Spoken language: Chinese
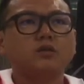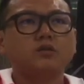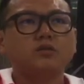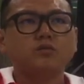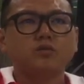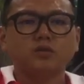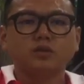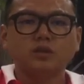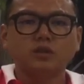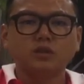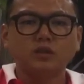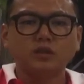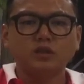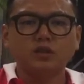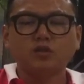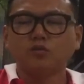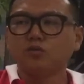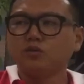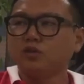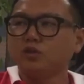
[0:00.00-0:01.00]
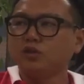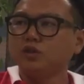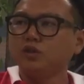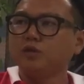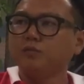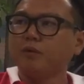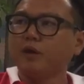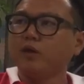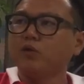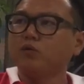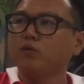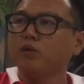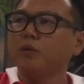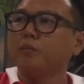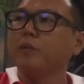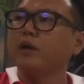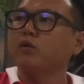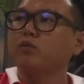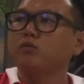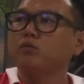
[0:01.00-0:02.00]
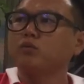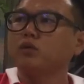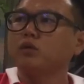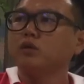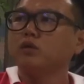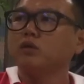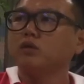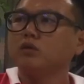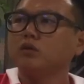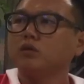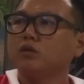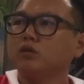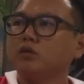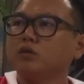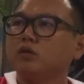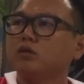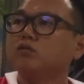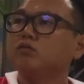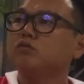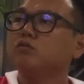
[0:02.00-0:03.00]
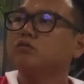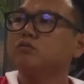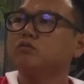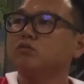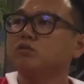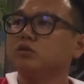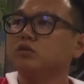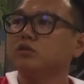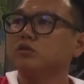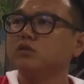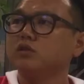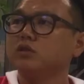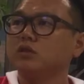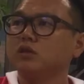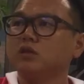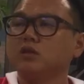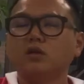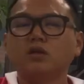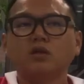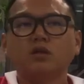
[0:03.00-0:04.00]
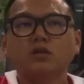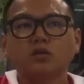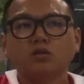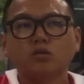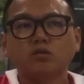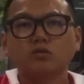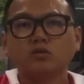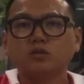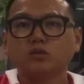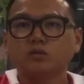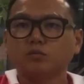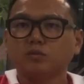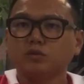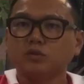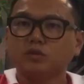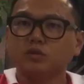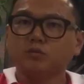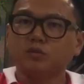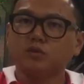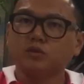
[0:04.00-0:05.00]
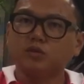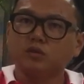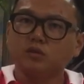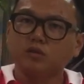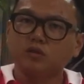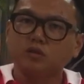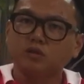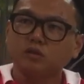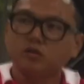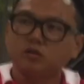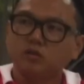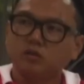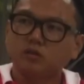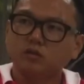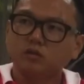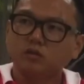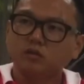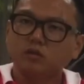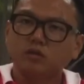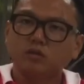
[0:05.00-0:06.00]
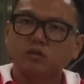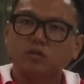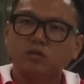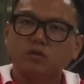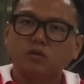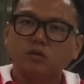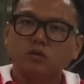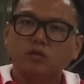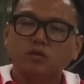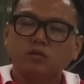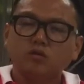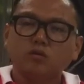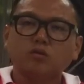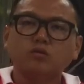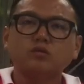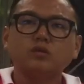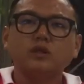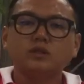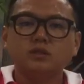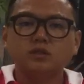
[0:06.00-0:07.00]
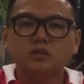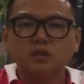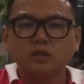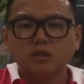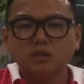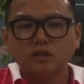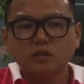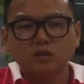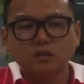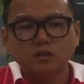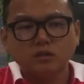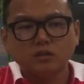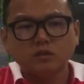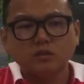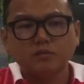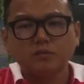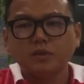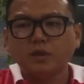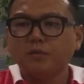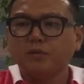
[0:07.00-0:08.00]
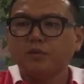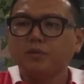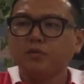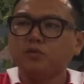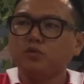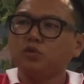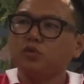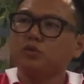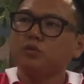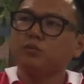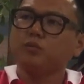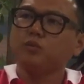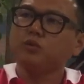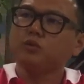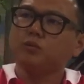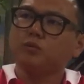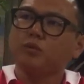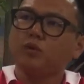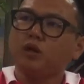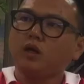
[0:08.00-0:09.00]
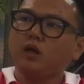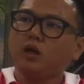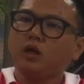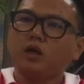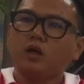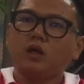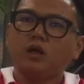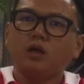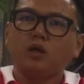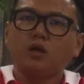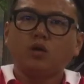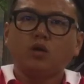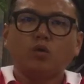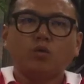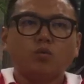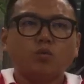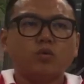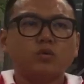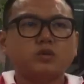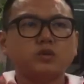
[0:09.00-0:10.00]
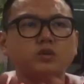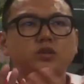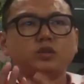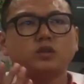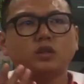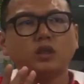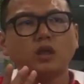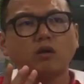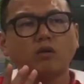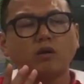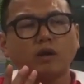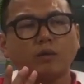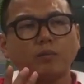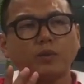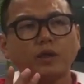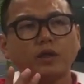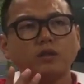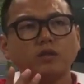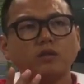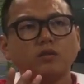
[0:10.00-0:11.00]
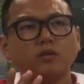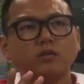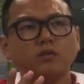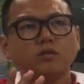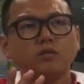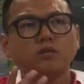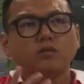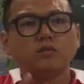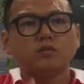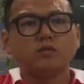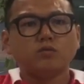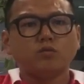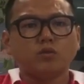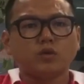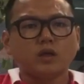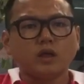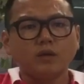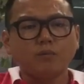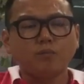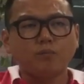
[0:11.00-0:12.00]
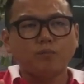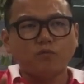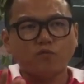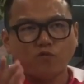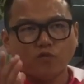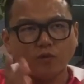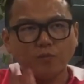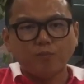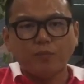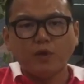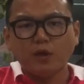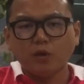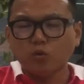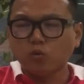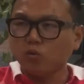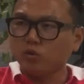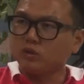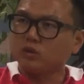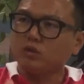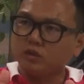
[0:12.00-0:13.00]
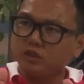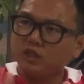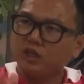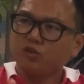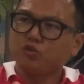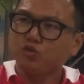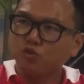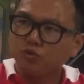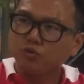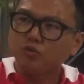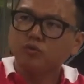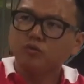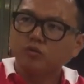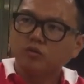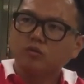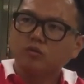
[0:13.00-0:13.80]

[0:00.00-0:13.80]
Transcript: 自我设定一一百股、两百股哎，可能自我设定你投资怎么是这么设定的？投资还是在你的资产配里面，你缺什么补什么啊？我资金到哪边，我该分配多少下去，